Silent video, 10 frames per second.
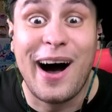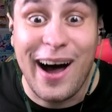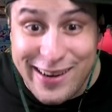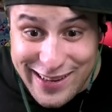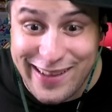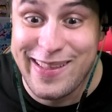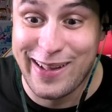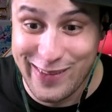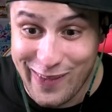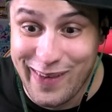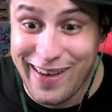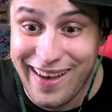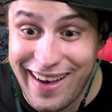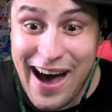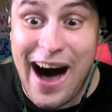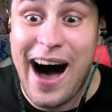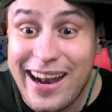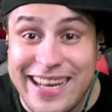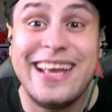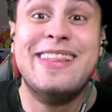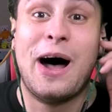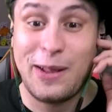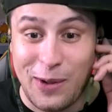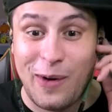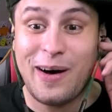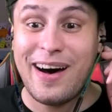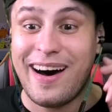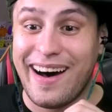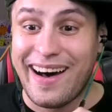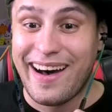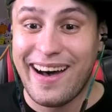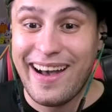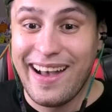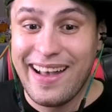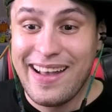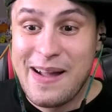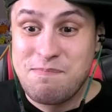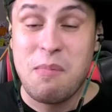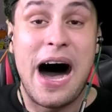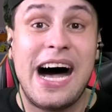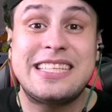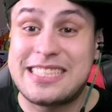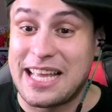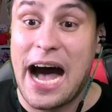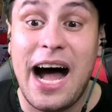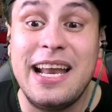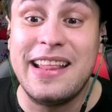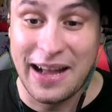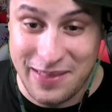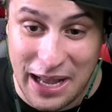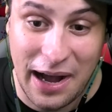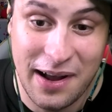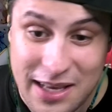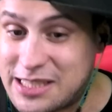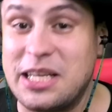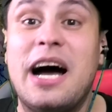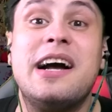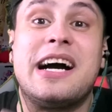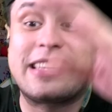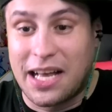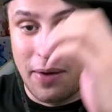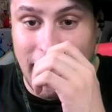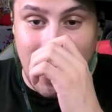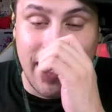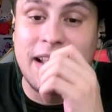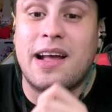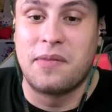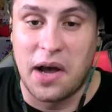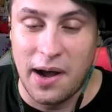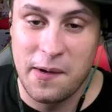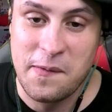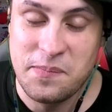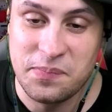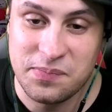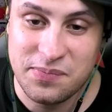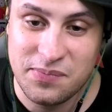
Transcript: ありなの、ありなの、マジでありなんだ。いや、知らんかったわ、ありなんだ。す